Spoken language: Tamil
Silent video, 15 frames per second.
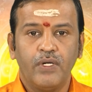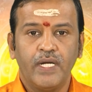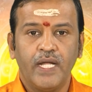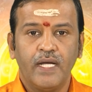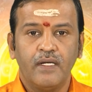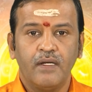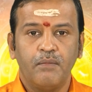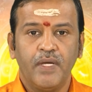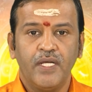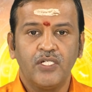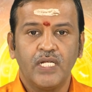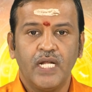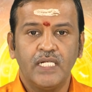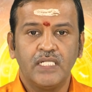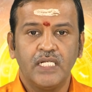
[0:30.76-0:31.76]
கொண்ட
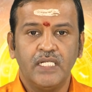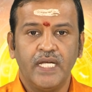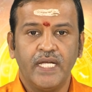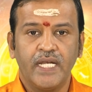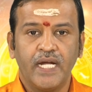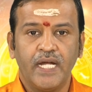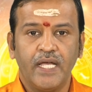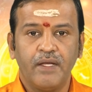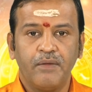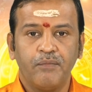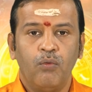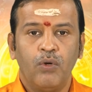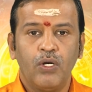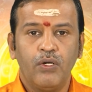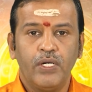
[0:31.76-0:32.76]
மேஷராசி நேயர்களே
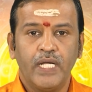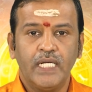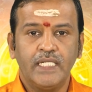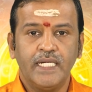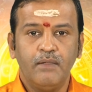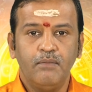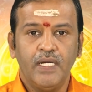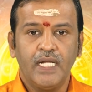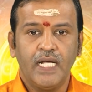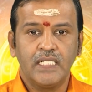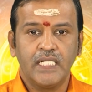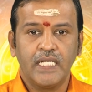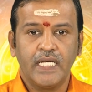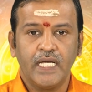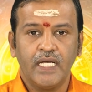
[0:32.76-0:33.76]
உங்களுடைய ஜென்ம
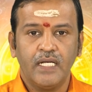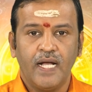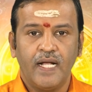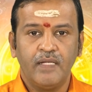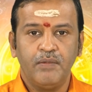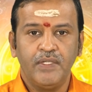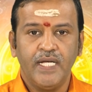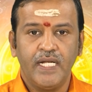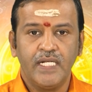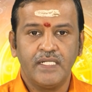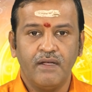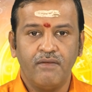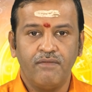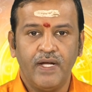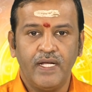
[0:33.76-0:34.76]
ராசிக்கு அதிபதியான
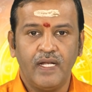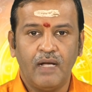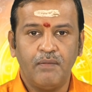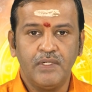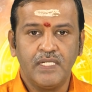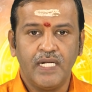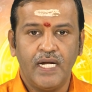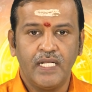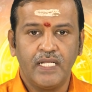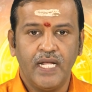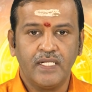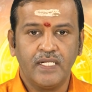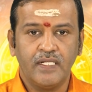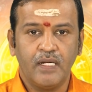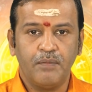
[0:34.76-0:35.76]
செவ்வாய் லாபஸ்தானத்தை
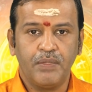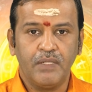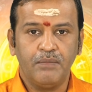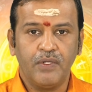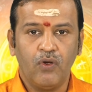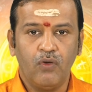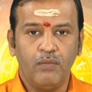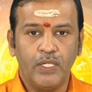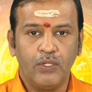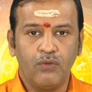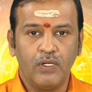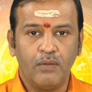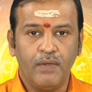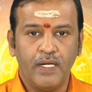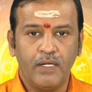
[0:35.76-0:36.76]
சஞ்சரிப்பது மிகவும்
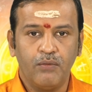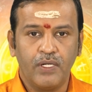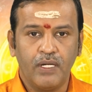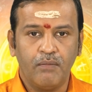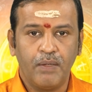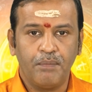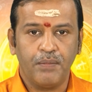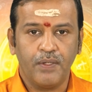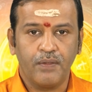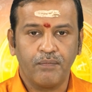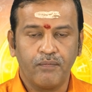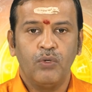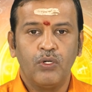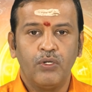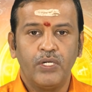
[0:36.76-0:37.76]
அனுகூலமான ஒரு அமைப்பு
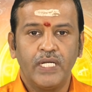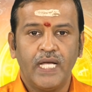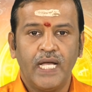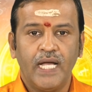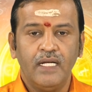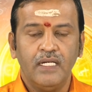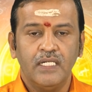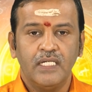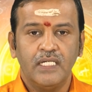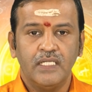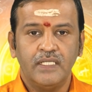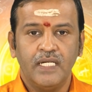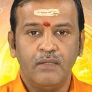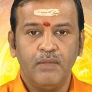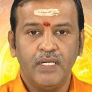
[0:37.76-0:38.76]
உங்களுடைய
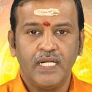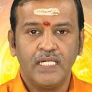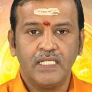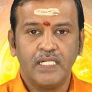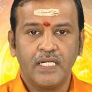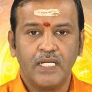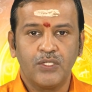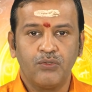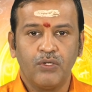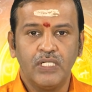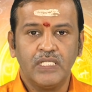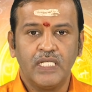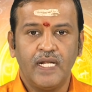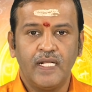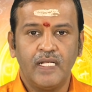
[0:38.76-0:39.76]
ஜென்ம ராசிக்கு
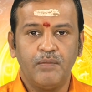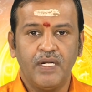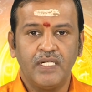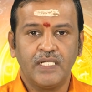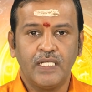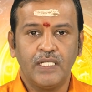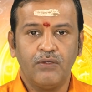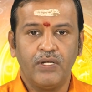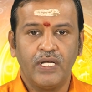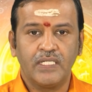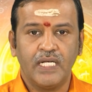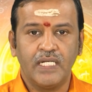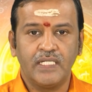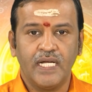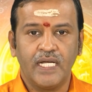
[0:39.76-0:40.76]
சுகஸ்தனாதிபதி சந்திரனுடைய
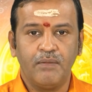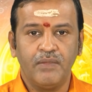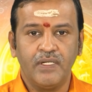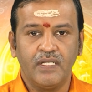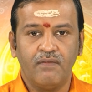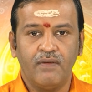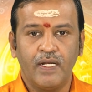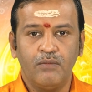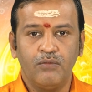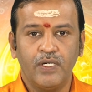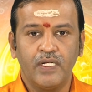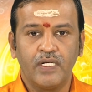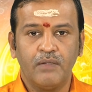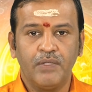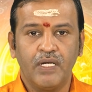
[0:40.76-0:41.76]
சஞ்சாரம் இந்த வாரம்
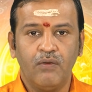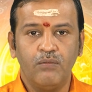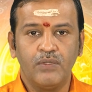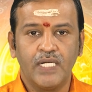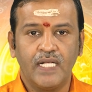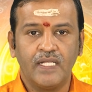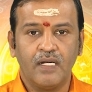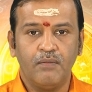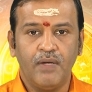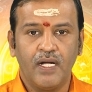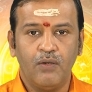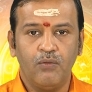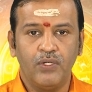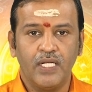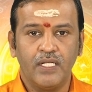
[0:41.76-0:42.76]
உங்களுக்கு மிகவும்
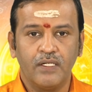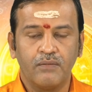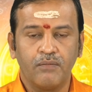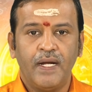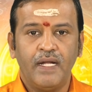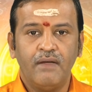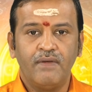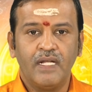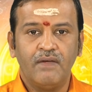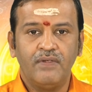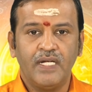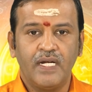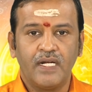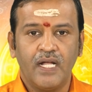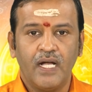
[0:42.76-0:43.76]
சாதகமாக உள்ளது பணவரவு
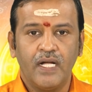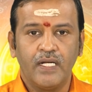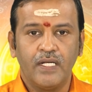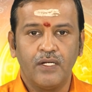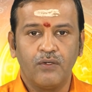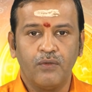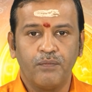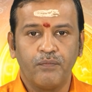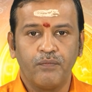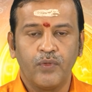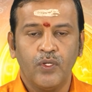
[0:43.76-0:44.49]
நன்றாக இருக்கும்